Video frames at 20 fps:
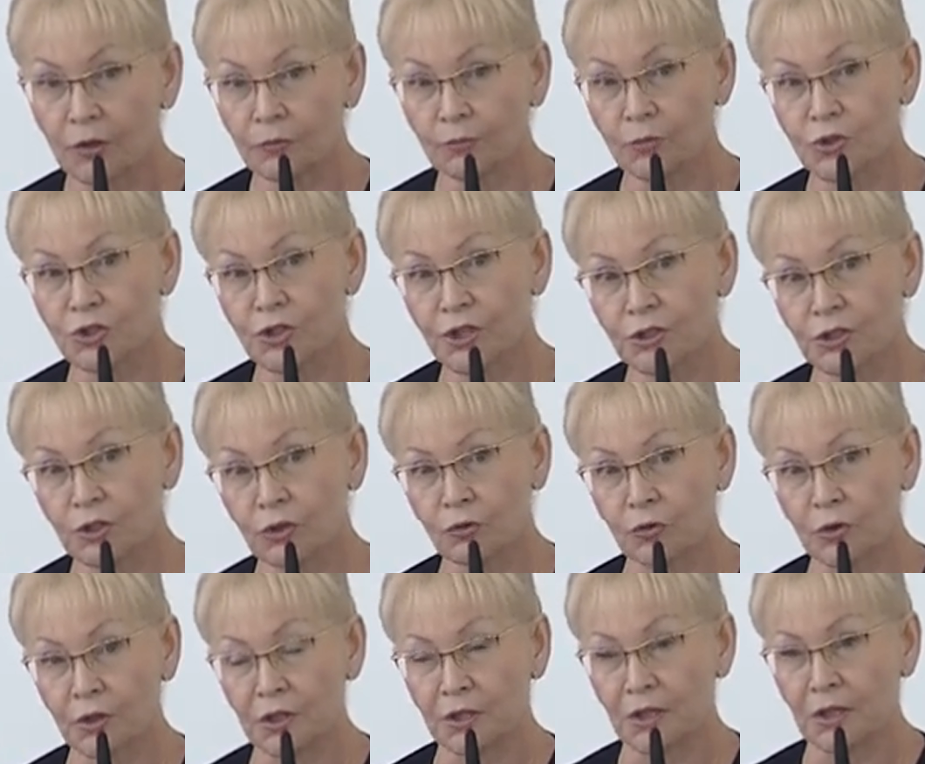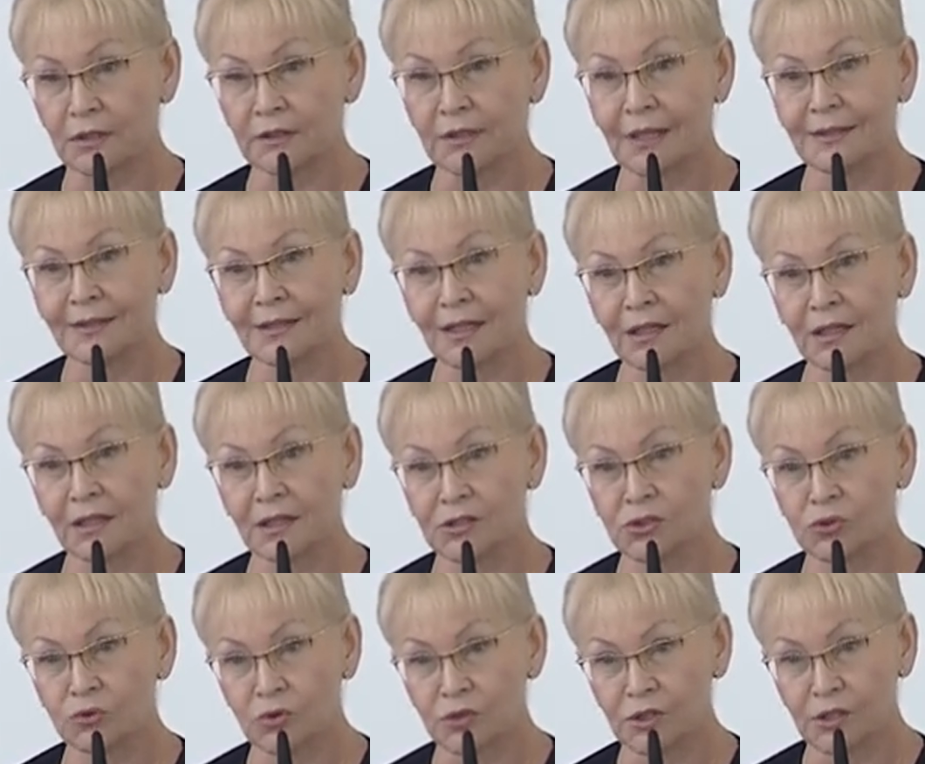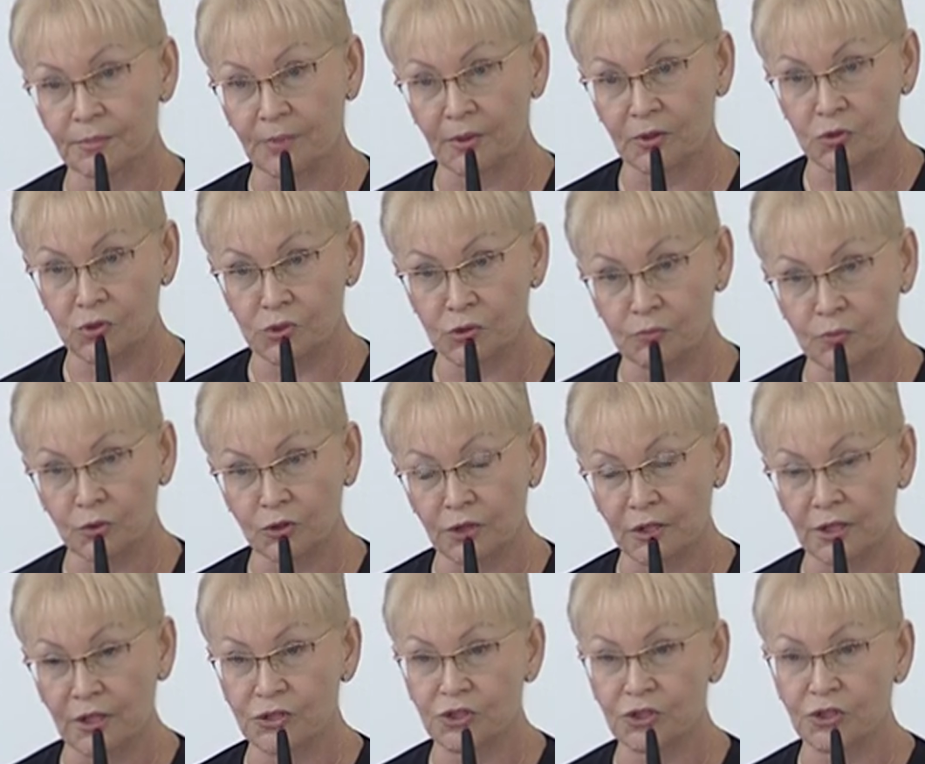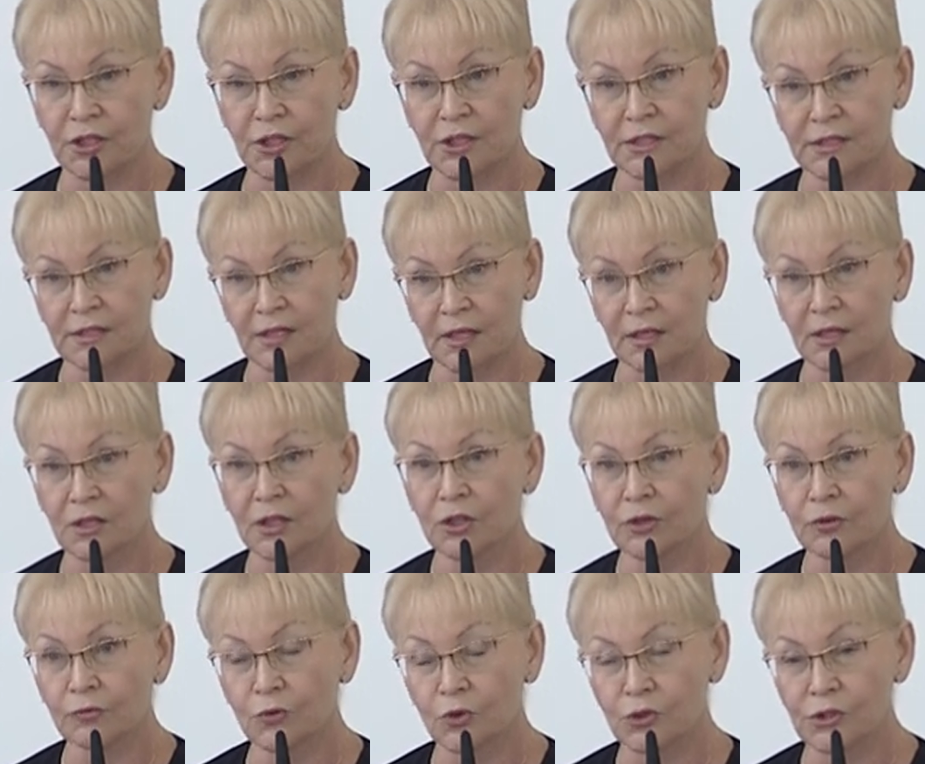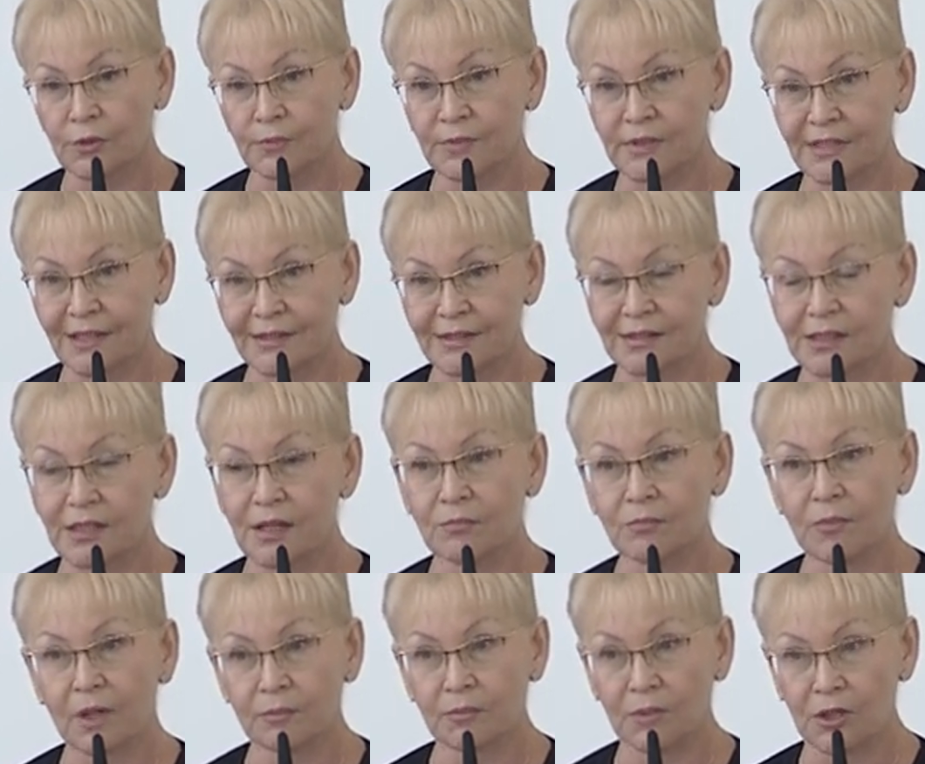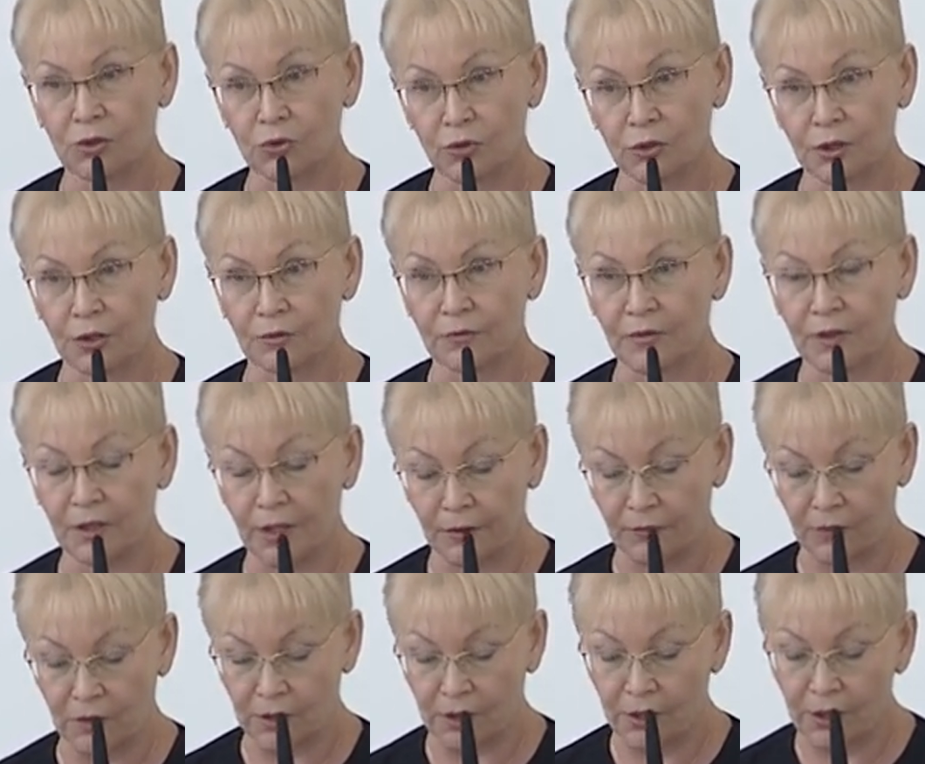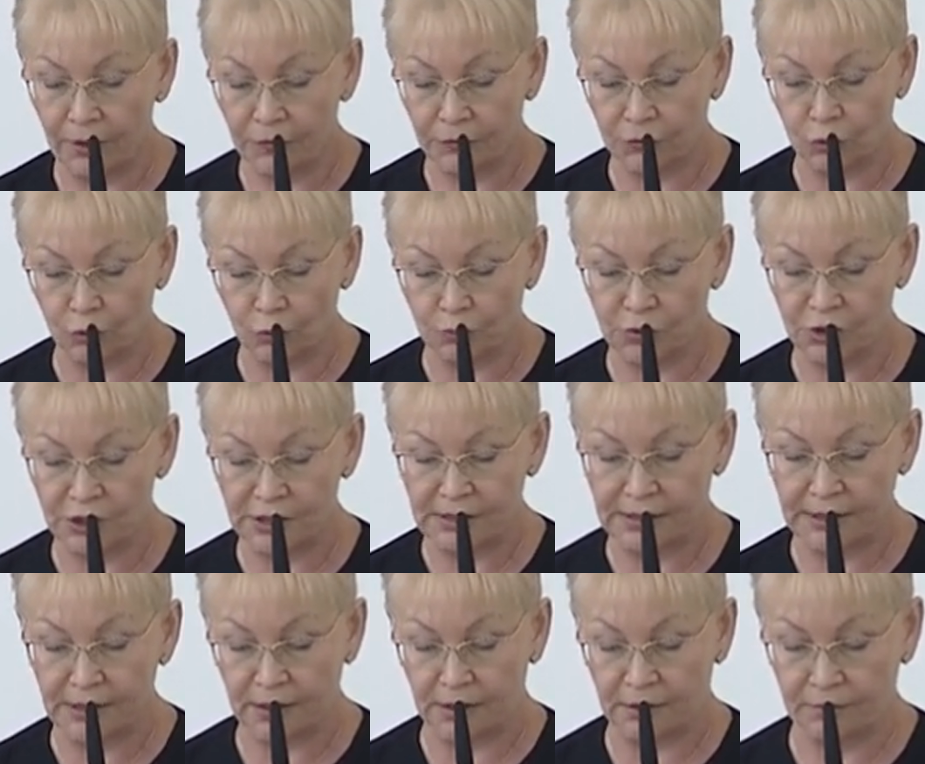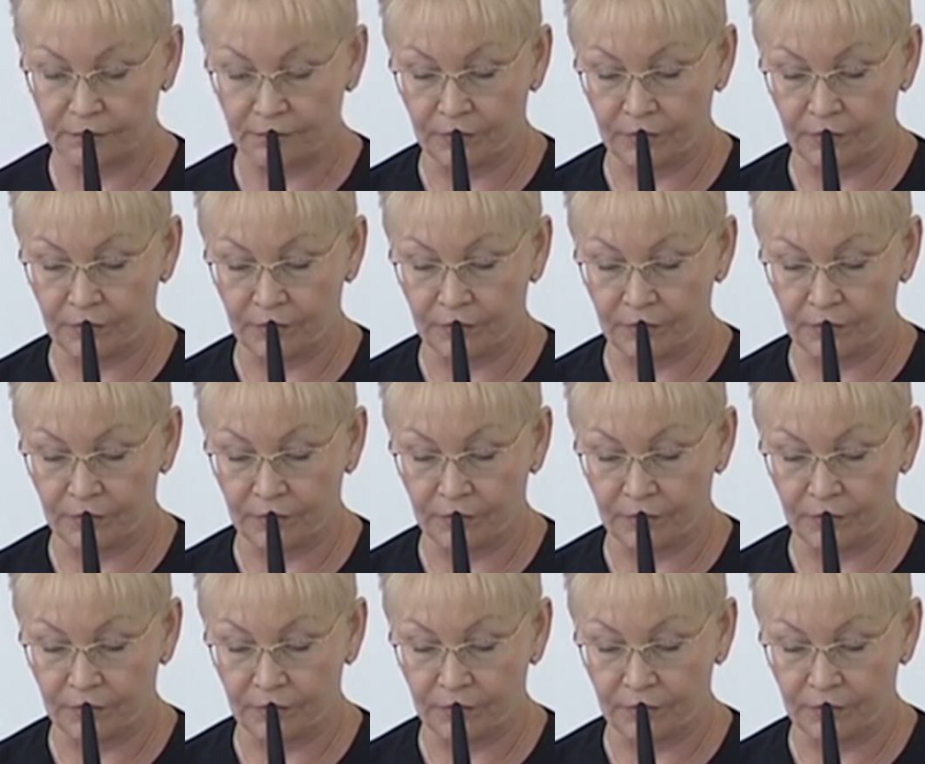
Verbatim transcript: В бюджете города на энергоресурсы предусмотрено 487 миллионов гривен, в том числе